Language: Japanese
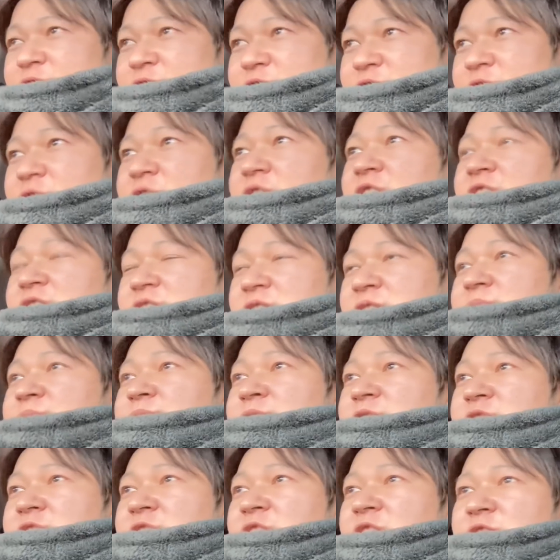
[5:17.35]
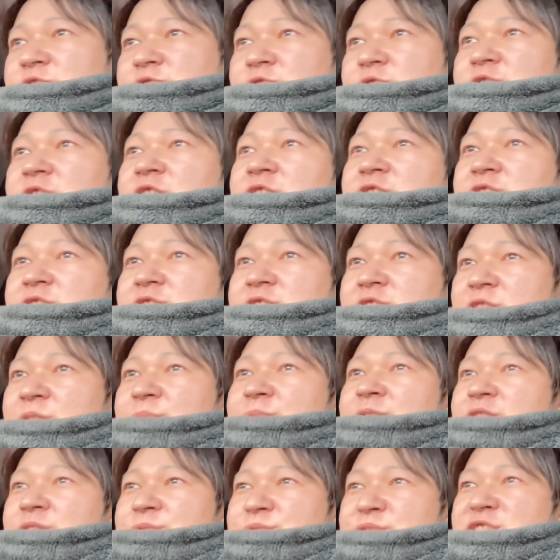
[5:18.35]
そっからね。別に、あ、そうなんですか
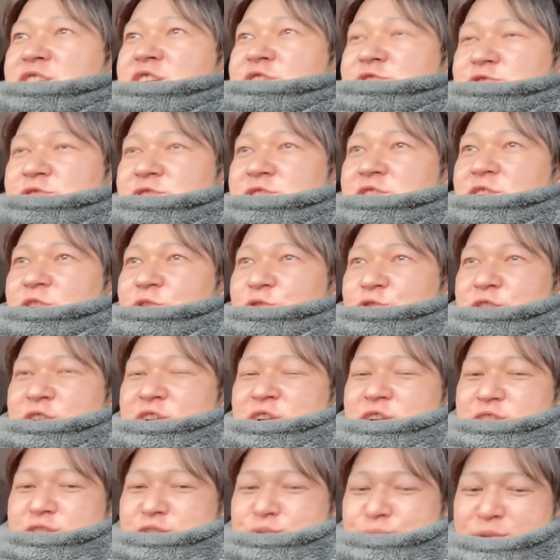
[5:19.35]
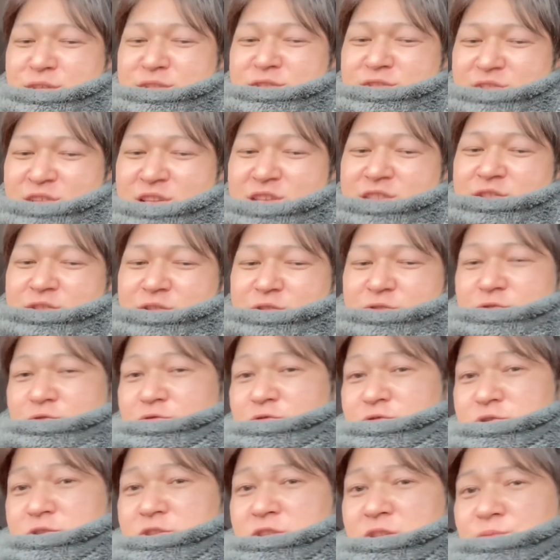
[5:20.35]
みたいな。じゃあ次からお願いしますねってそ
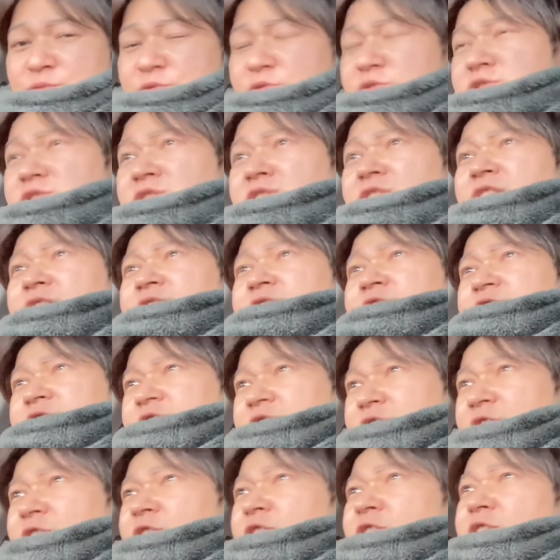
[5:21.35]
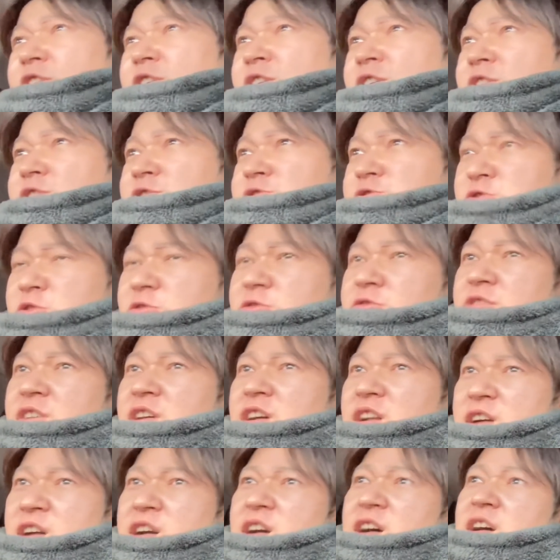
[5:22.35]
のおっちゃんにも言ってたんですけど、そっ
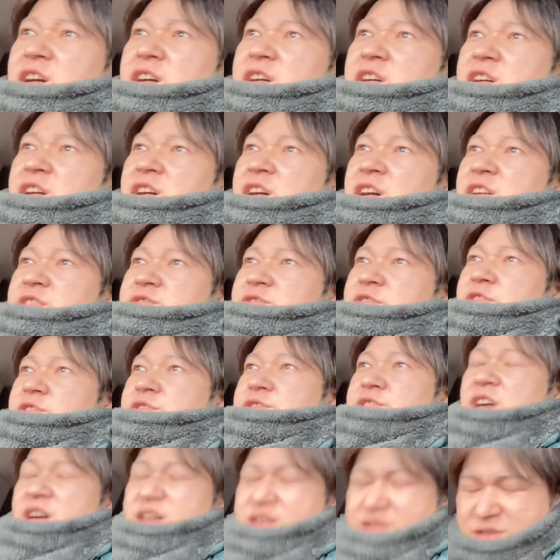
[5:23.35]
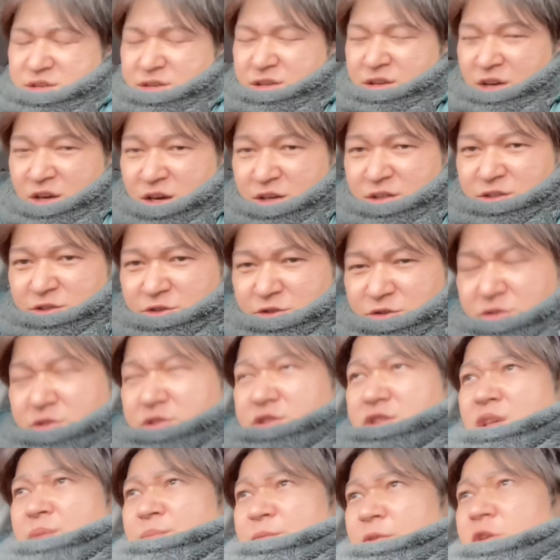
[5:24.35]
から、何回言っ
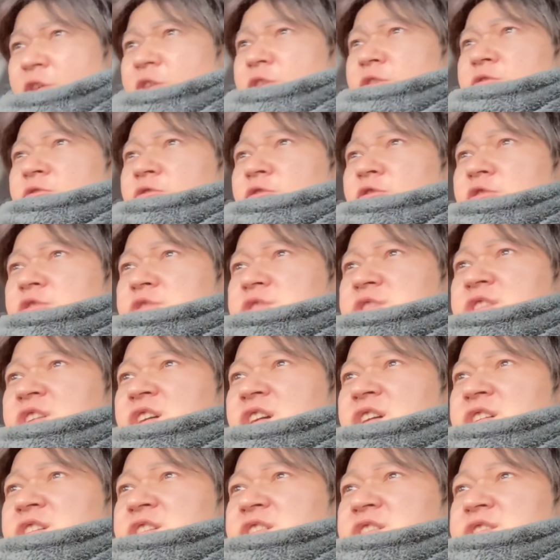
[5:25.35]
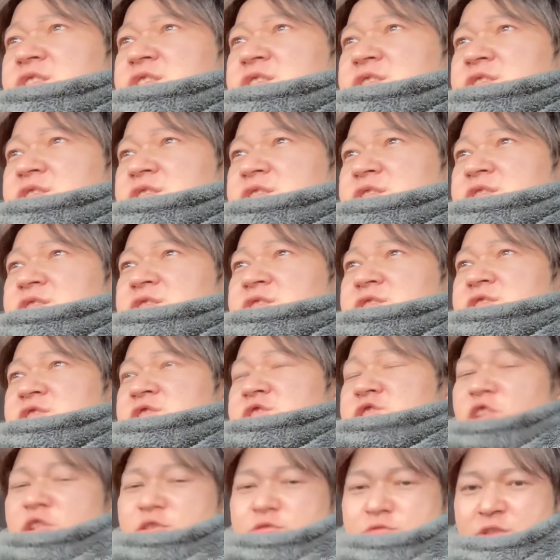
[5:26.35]
ても置き換えに
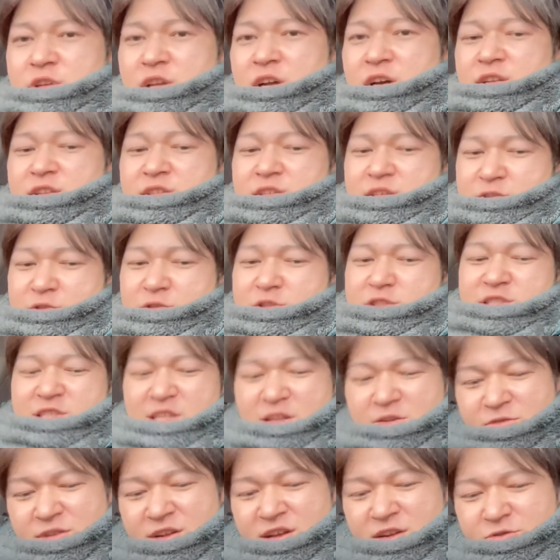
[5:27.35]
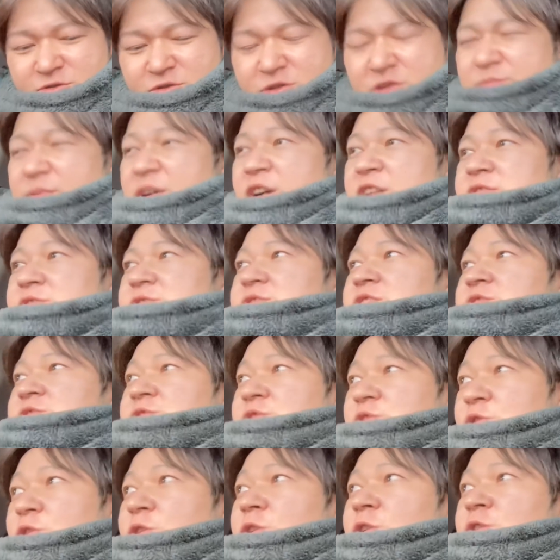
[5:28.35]
してくれやらないんですよ。してくれやる時もあるんで
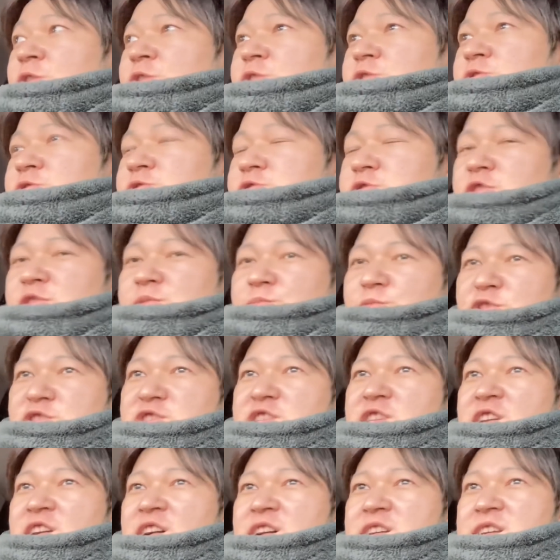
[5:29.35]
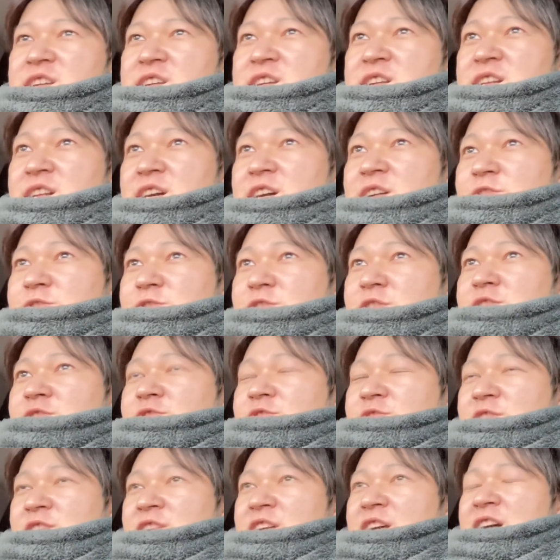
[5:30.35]
すけど、普通に持って帰られる時
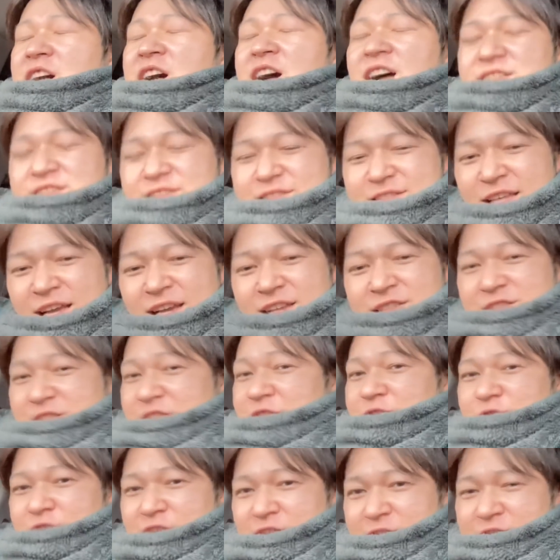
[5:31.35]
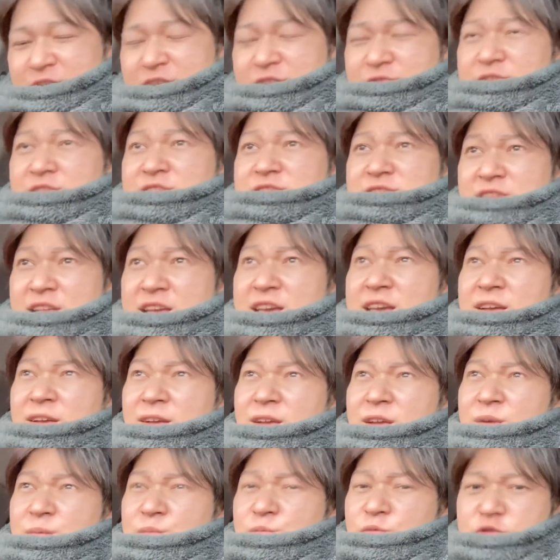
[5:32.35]
の方がね、8対2ぐらいの確率で
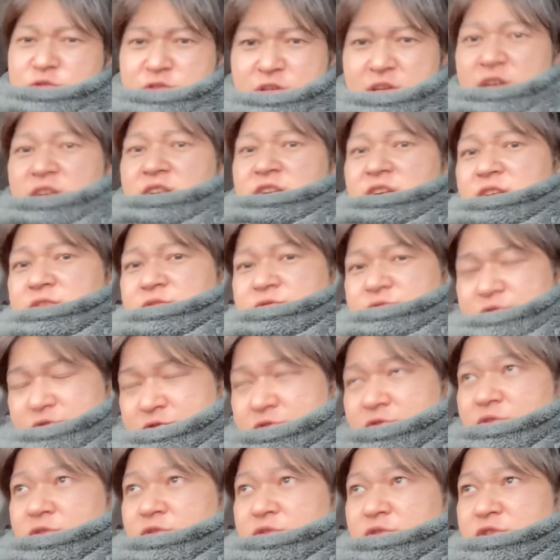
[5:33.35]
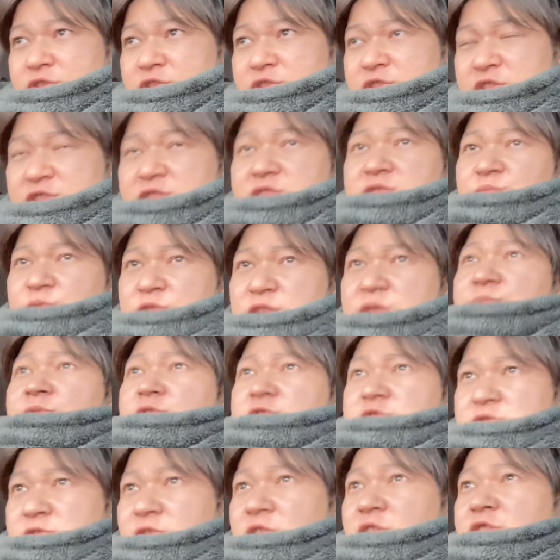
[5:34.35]
持って帰られるんですよ。いつも荷
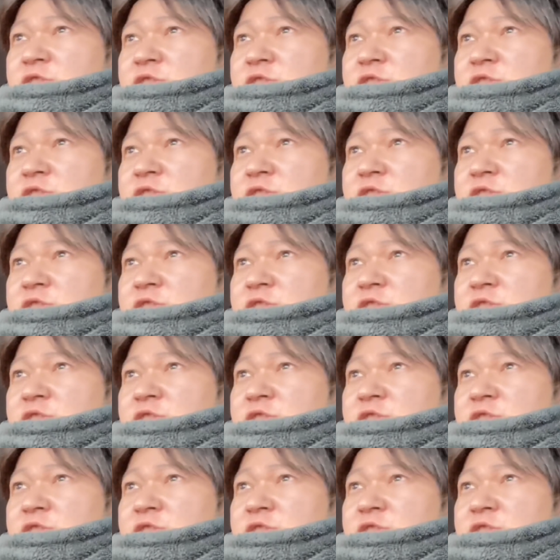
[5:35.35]
物を。